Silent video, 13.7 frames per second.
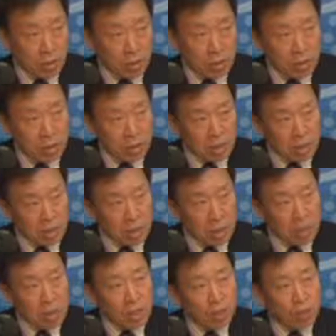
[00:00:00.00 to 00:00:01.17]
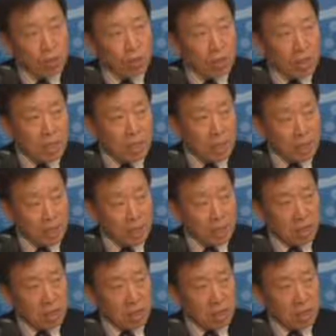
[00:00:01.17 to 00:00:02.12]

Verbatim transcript: 그래서 이제는 중앙에